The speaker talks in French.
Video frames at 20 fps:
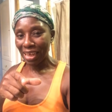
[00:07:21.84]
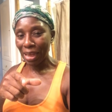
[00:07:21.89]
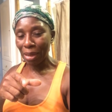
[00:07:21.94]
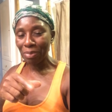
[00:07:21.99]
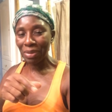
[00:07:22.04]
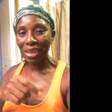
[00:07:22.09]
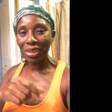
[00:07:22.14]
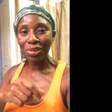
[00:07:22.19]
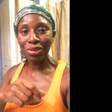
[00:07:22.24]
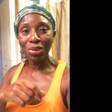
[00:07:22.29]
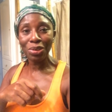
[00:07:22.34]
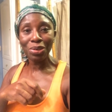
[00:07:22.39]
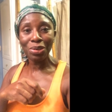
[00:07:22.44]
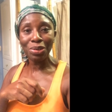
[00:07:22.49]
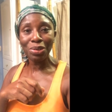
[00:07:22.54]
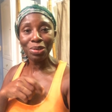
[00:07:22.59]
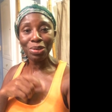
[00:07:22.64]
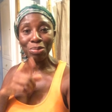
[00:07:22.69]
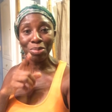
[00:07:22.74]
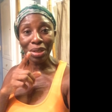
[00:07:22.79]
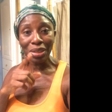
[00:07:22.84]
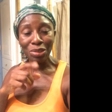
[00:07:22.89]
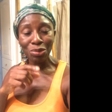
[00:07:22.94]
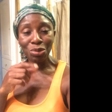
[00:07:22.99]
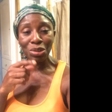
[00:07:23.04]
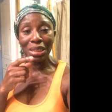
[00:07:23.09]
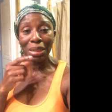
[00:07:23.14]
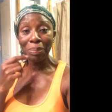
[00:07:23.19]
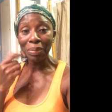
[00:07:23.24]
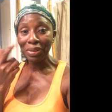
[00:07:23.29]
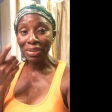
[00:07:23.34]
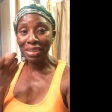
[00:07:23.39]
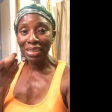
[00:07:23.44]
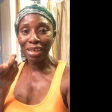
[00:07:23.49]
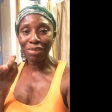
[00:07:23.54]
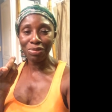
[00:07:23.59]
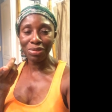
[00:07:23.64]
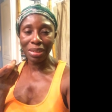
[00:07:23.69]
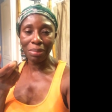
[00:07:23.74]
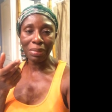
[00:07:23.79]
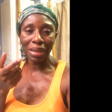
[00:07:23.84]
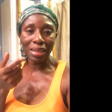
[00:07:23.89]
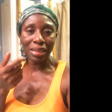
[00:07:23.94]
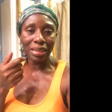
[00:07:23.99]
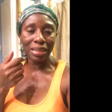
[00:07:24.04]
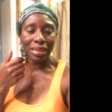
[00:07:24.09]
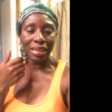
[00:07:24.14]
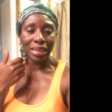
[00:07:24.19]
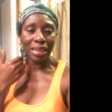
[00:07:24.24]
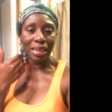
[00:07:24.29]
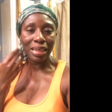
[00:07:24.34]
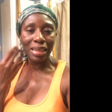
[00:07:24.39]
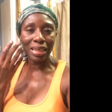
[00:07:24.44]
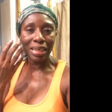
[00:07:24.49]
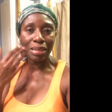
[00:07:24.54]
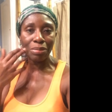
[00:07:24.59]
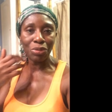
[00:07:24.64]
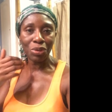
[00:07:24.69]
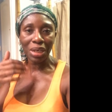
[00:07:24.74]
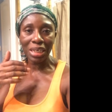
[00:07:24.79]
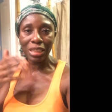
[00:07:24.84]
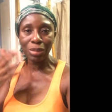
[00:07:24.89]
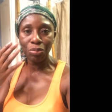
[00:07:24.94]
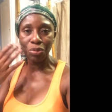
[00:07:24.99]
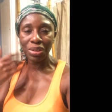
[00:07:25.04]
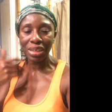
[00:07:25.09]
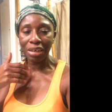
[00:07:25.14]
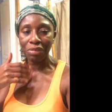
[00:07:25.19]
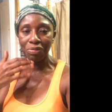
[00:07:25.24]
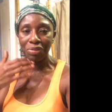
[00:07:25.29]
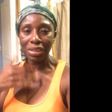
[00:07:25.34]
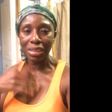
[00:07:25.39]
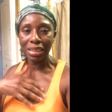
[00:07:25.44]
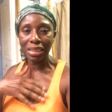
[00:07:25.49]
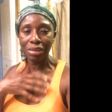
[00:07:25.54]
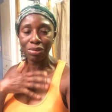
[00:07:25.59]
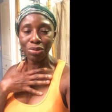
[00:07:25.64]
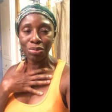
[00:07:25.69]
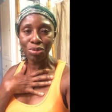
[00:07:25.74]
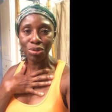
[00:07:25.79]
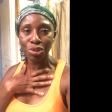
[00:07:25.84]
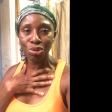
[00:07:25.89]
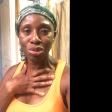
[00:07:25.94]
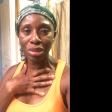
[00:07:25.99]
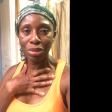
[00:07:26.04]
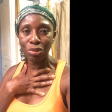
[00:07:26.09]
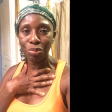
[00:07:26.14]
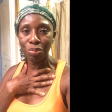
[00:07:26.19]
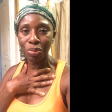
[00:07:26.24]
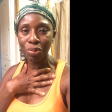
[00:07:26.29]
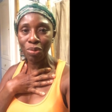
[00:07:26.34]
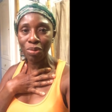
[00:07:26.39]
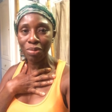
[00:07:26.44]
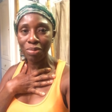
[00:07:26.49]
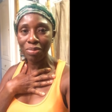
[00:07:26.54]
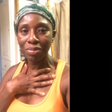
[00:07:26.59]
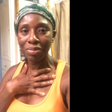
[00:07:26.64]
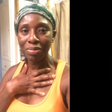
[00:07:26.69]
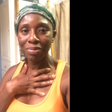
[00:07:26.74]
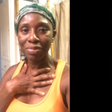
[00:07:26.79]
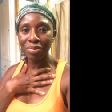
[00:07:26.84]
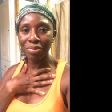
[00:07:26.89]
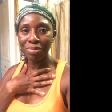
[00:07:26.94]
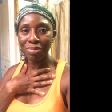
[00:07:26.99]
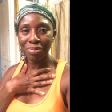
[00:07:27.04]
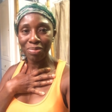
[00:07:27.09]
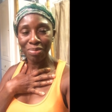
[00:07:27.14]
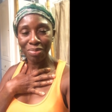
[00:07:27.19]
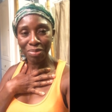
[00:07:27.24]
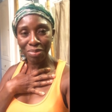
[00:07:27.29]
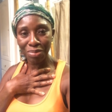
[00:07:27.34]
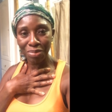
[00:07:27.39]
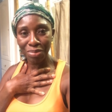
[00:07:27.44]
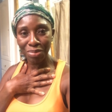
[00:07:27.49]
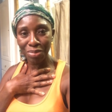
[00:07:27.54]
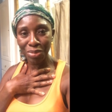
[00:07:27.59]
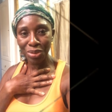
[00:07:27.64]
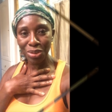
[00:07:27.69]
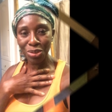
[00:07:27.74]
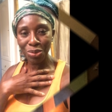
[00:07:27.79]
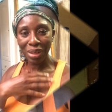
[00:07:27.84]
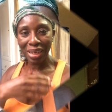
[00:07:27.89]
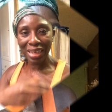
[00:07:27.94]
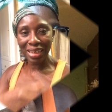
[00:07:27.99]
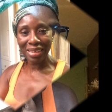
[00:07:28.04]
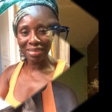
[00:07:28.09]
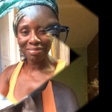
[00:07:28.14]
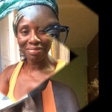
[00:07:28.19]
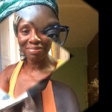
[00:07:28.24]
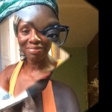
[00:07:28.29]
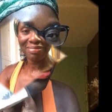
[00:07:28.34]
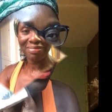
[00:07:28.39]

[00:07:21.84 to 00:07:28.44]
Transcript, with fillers: À bientôt, bonne nuit, pensez à vous démaquiller. Il me reste plus qu'à finir mon soin de peau. Bonne soirée.